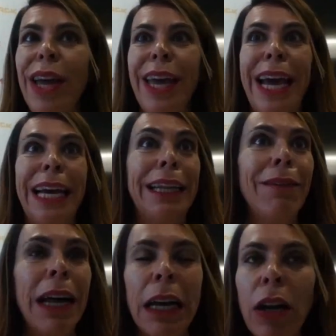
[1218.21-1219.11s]
eh,
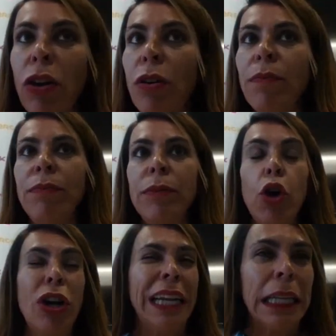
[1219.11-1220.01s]
activarlo, mm,
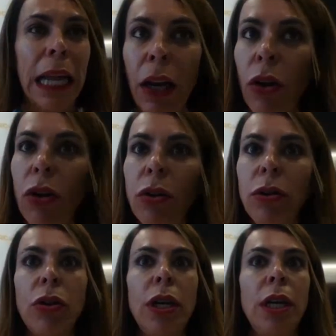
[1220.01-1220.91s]
conectarlo,
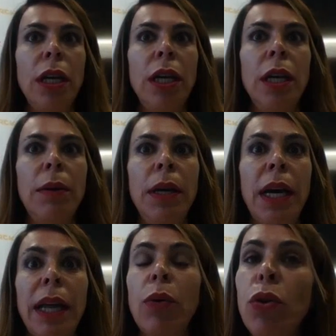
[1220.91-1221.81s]
¿no? Y, y,
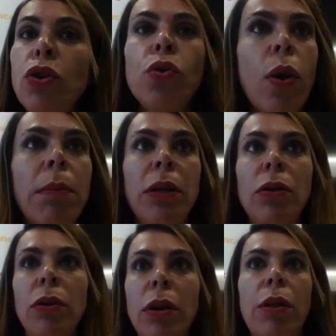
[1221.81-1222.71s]
cada uno en su
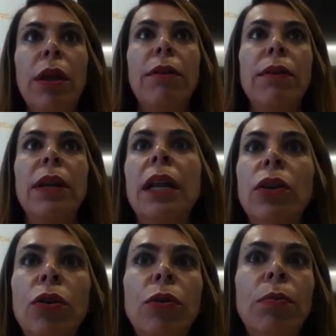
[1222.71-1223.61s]
ámbito. Quiero decir, al final
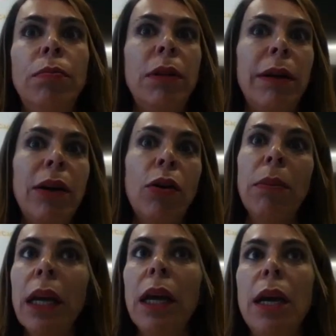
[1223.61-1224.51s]
yo trabajo
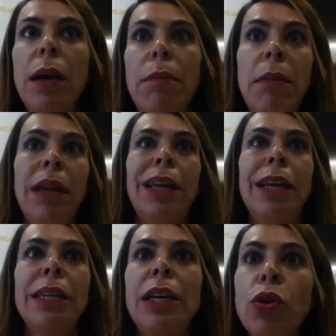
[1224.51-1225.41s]
MERC,
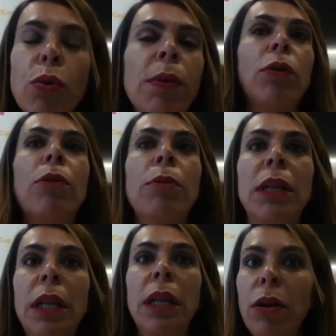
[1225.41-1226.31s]
MERC está súper
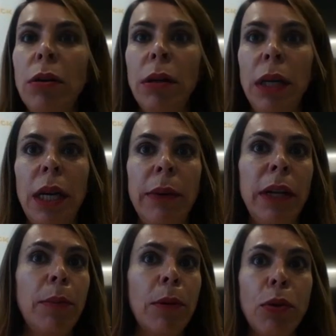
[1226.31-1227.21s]
comprometido eh, a
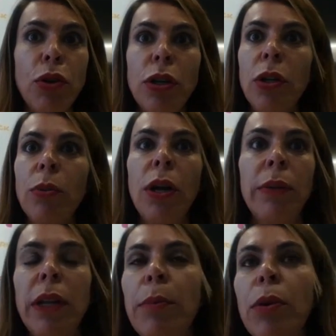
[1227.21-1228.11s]
nivel de propósito, a
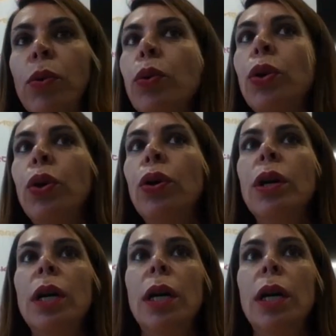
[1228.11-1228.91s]
nivel de producto